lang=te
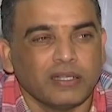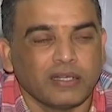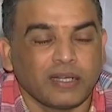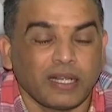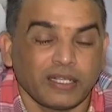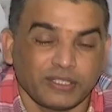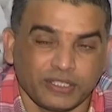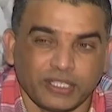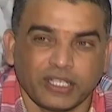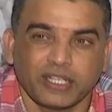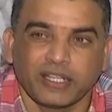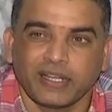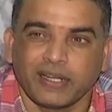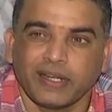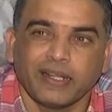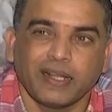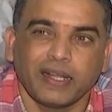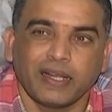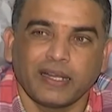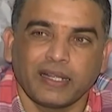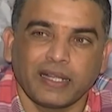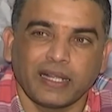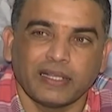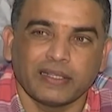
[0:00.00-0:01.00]
రాజశేఖర రెడ్డి
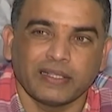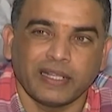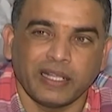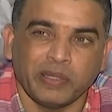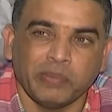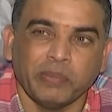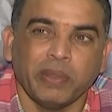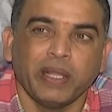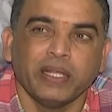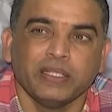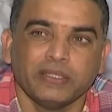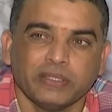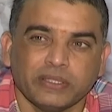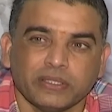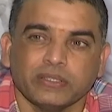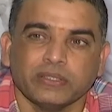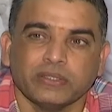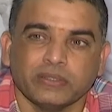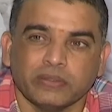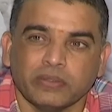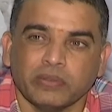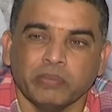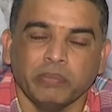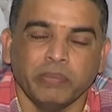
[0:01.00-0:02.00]
గారికి అంత ఇమేజ్
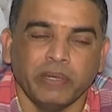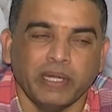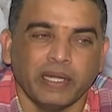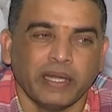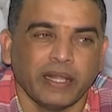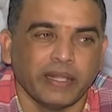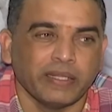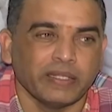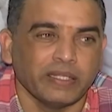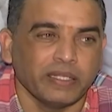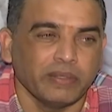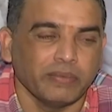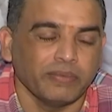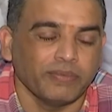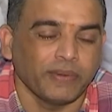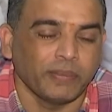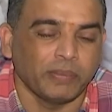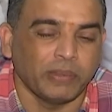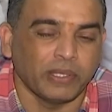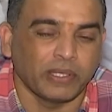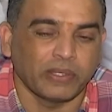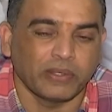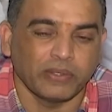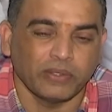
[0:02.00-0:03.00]
బిల్డ్ అయింది
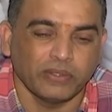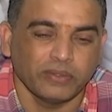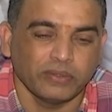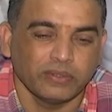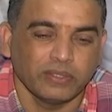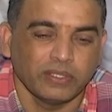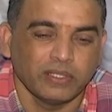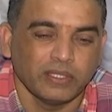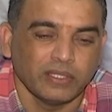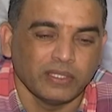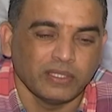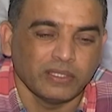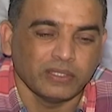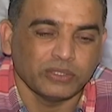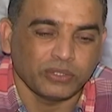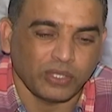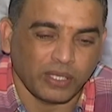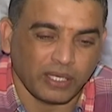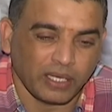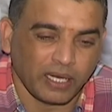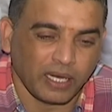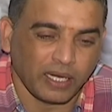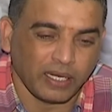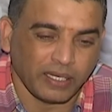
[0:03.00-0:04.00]
పబ్లిక్లో సో
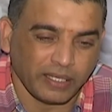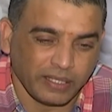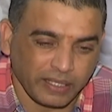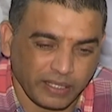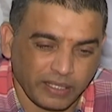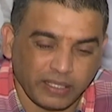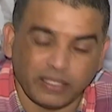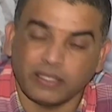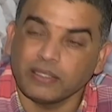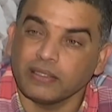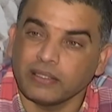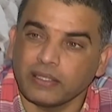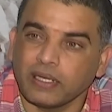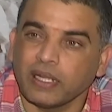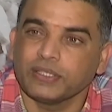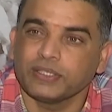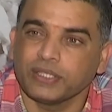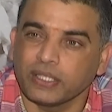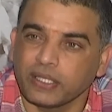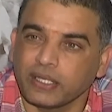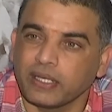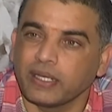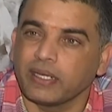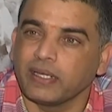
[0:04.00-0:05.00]
అలాంటి
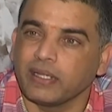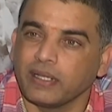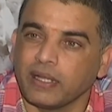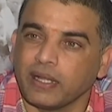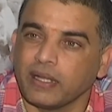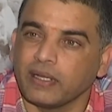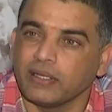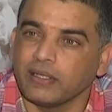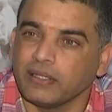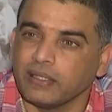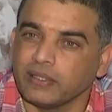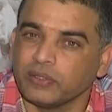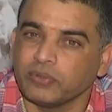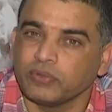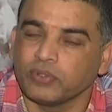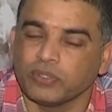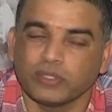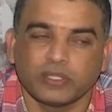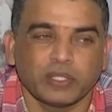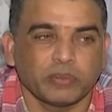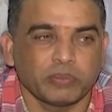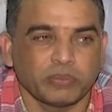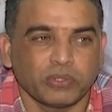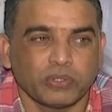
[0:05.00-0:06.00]
రాజశేఖర రెడ్డి గారి
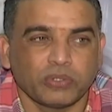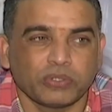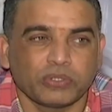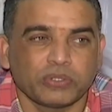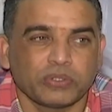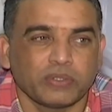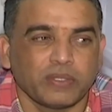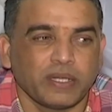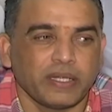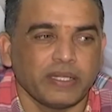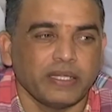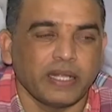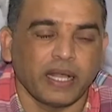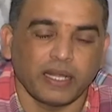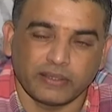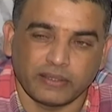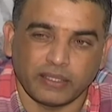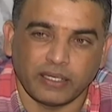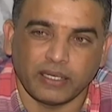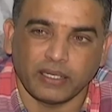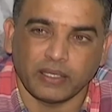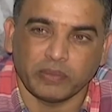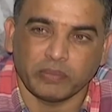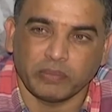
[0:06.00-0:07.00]
ఇతివృత్తంతో వస్తున్న
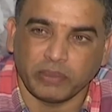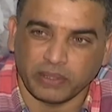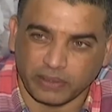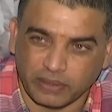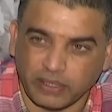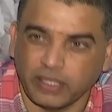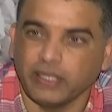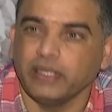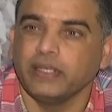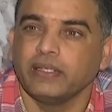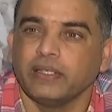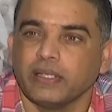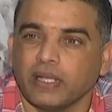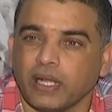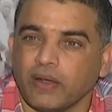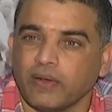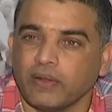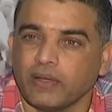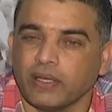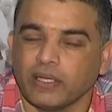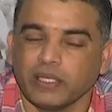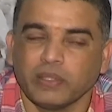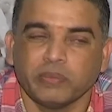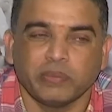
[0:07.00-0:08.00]
యాత్ర పెద్ద హిట్
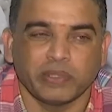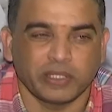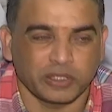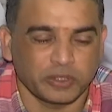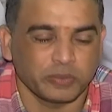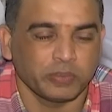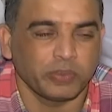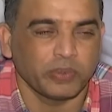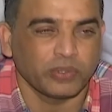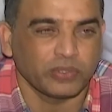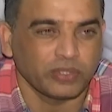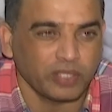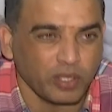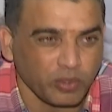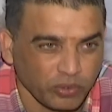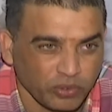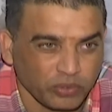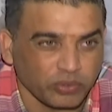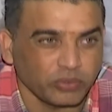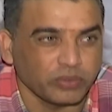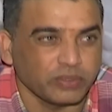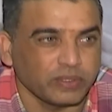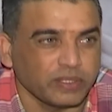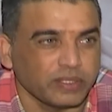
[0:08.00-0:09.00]
కావాలని మనస్ఫూర్తిగా
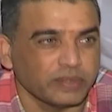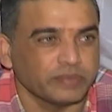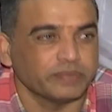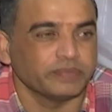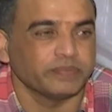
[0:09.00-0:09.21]
కోరుకుంటున్నాం